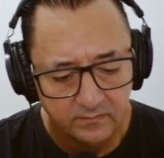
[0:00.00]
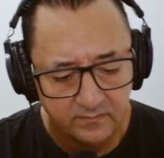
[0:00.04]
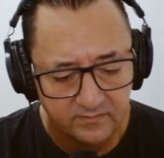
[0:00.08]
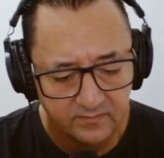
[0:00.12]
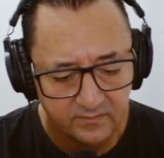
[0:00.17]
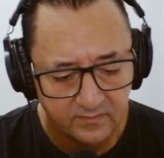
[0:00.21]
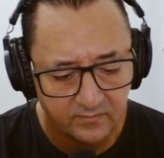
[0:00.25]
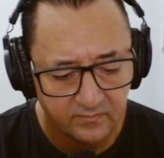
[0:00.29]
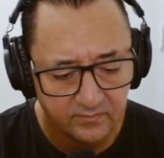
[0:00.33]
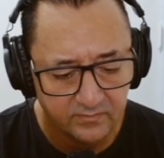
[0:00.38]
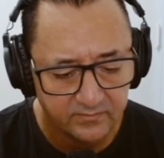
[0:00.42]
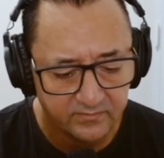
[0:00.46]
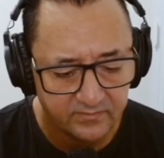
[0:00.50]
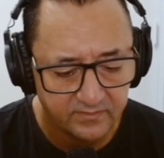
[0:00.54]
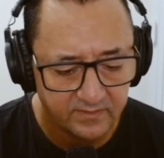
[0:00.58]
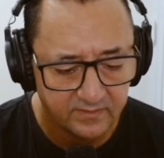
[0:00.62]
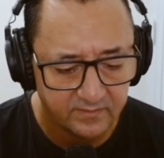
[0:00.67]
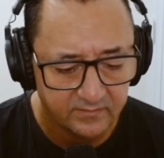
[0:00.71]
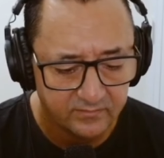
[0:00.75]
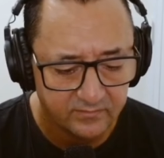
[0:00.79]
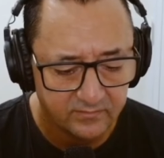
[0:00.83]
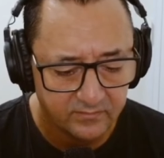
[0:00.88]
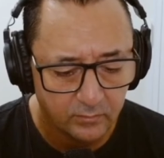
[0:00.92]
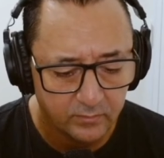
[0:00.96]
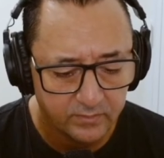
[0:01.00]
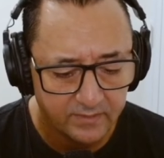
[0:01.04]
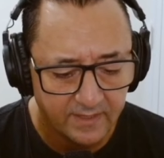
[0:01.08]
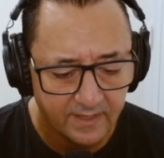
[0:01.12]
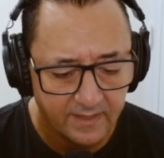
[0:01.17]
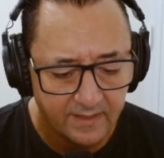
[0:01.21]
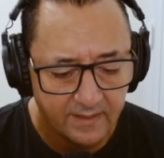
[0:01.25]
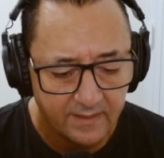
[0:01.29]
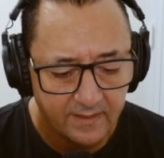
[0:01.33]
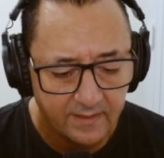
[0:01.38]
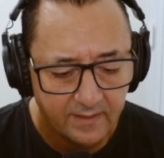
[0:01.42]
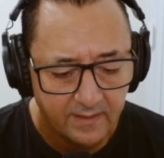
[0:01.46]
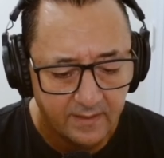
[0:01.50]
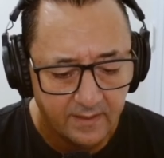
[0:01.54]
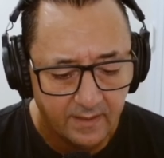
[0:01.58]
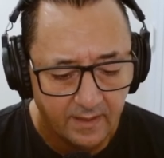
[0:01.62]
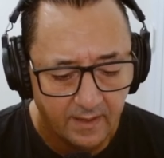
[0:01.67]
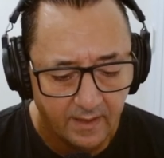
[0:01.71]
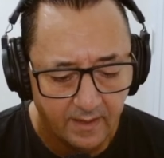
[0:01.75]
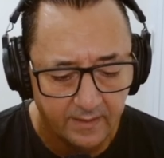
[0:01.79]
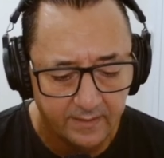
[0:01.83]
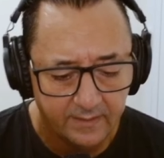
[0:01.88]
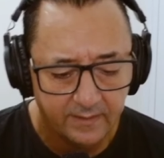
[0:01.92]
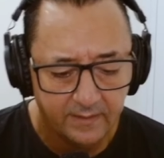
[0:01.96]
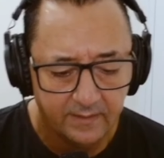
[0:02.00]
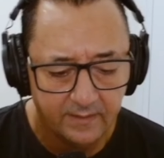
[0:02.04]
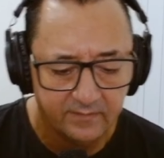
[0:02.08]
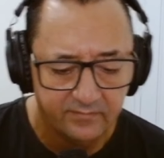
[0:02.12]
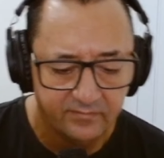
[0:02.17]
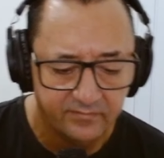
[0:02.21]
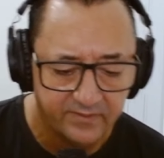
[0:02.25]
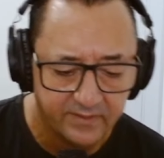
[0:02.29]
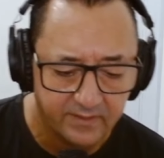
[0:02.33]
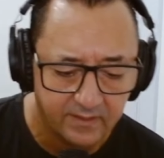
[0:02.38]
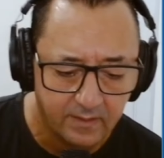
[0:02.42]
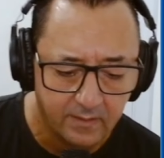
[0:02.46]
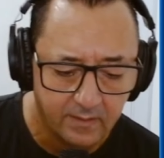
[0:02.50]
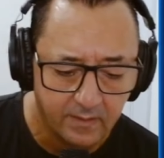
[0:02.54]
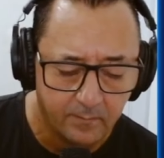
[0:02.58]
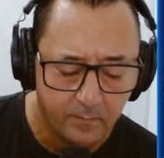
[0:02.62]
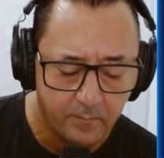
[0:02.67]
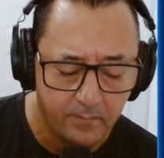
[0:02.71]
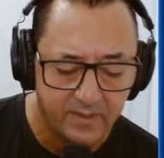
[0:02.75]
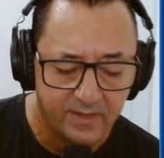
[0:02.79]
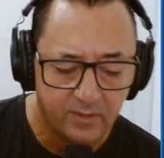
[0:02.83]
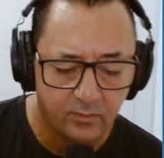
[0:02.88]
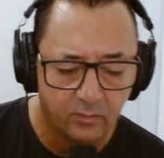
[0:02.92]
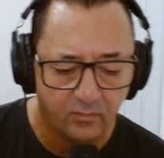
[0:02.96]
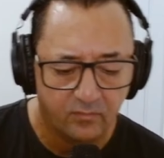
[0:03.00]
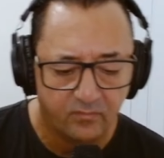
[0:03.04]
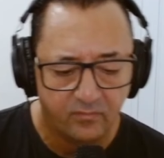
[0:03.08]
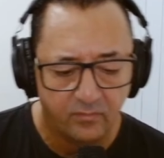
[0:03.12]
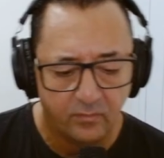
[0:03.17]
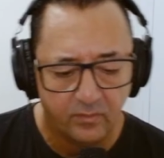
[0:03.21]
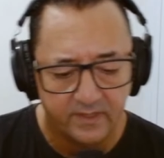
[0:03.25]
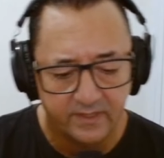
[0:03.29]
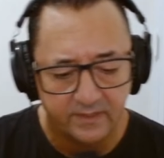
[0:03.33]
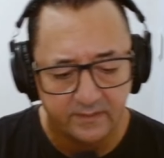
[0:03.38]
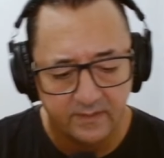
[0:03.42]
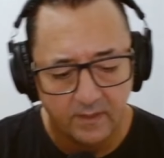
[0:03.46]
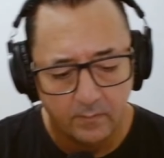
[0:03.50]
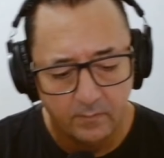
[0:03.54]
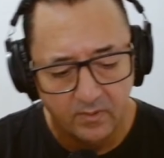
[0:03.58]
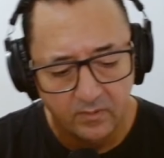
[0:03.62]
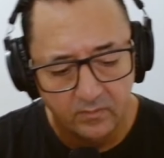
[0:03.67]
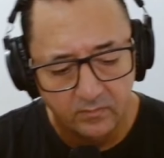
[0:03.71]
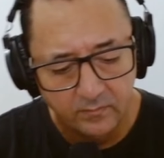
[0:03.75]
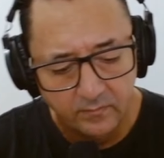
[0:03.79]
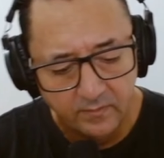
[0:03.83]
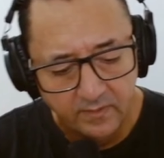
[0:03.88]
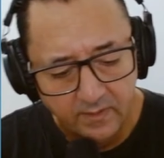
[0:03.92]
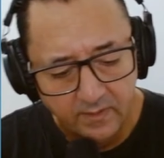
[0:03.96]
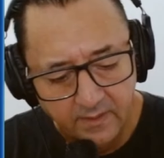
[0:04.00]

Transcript: Se você soltar, aí ela fica microfone, tá bom?